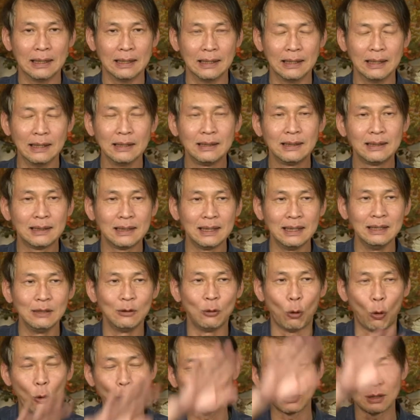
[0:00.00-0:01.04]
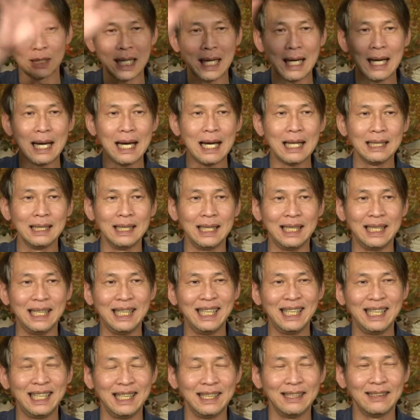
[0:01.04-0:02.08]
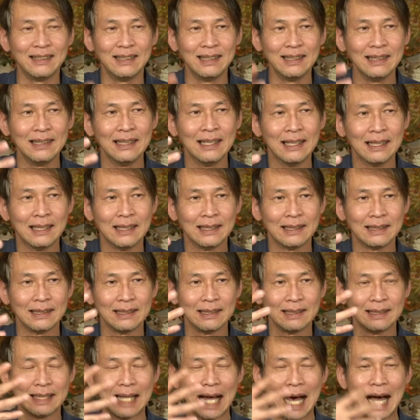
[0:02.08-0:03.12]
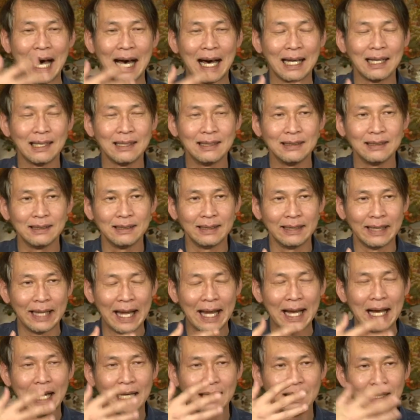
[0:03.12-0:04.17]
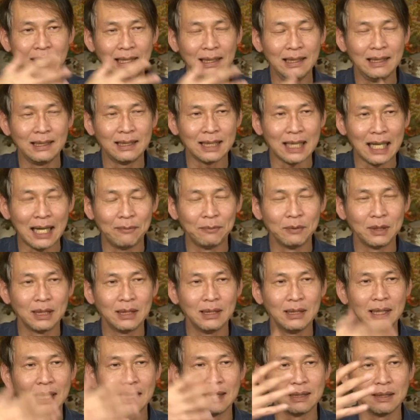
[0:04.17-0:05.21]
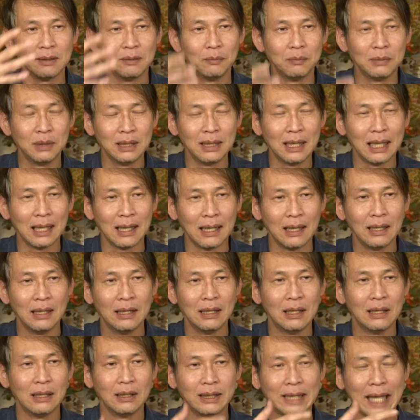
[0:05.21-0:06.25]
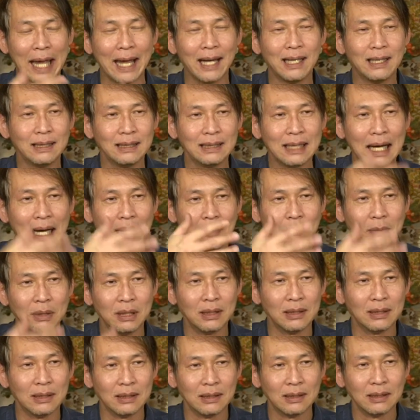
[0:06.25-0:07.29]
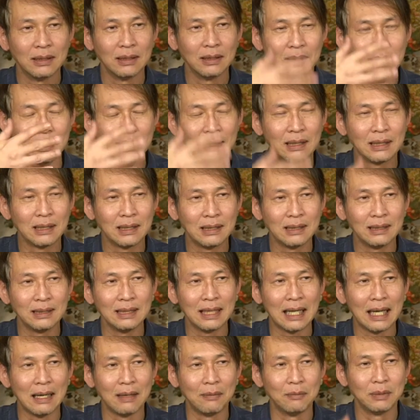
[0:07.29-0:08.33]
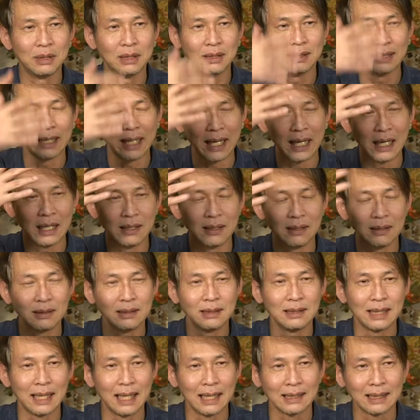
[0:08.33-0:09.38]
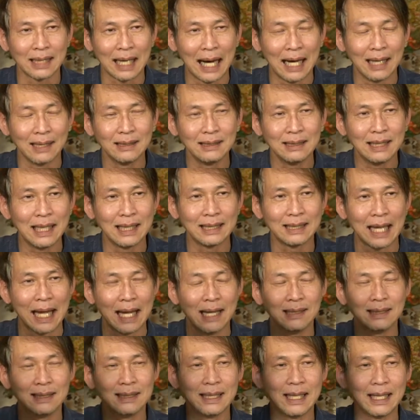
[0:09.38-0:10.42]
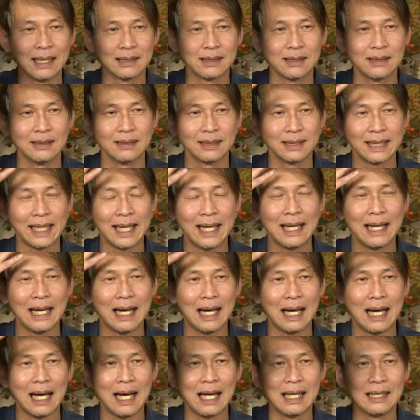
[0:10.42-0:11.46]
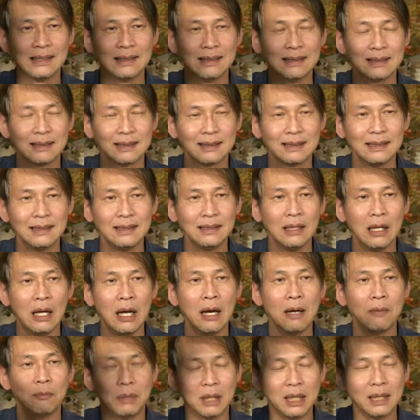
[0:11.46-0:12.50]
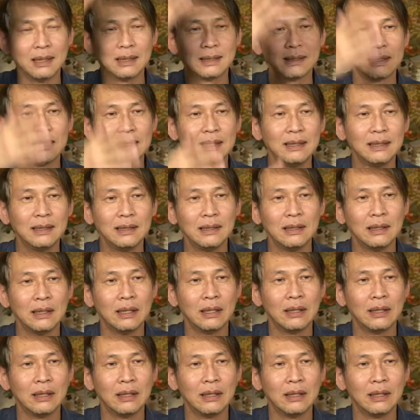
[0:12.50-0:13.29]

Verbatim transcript: 어떤 고상한 이익이든 나를, 내가 이 참선을 해서 뭐가 되거나 뭐 얻거나 뭐 내가 어떻게 다르게 되는 데서 생각하는 것은 벌써